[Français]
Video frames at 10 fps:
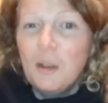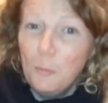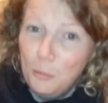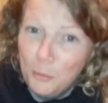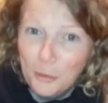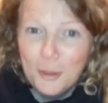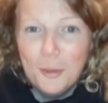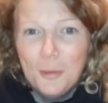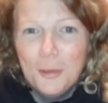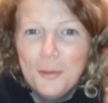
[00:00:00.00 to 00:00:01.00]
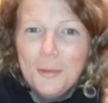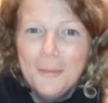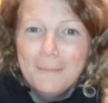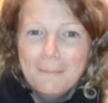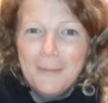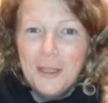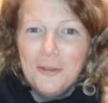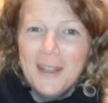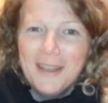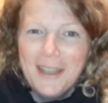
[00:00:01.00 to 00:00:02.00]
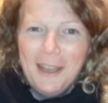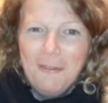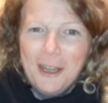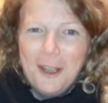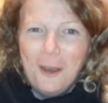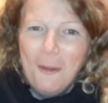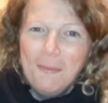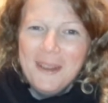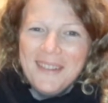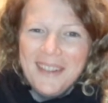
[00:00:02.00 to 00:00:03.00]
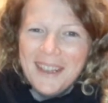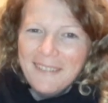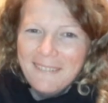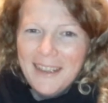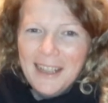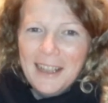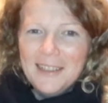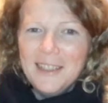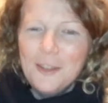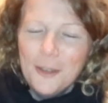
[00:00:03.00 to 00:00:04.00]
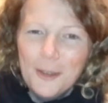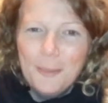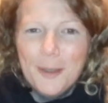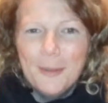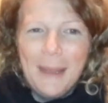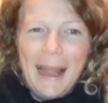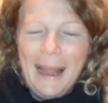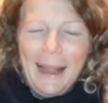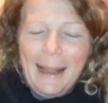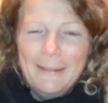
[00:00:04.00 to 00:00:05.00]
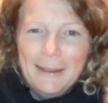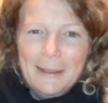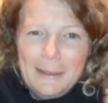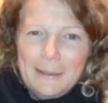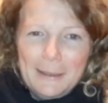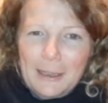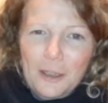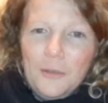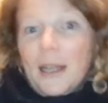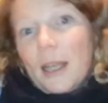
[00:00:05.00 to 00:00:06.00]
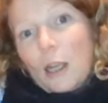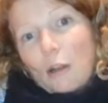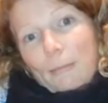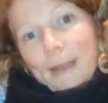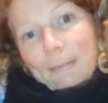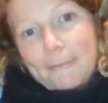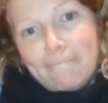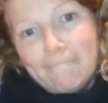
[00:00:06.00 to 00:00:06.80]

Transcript: si en plus t'en as beaucoup, je viendrai avec grand plaisir. Si t'en as pas, ben, je viendrai quand même.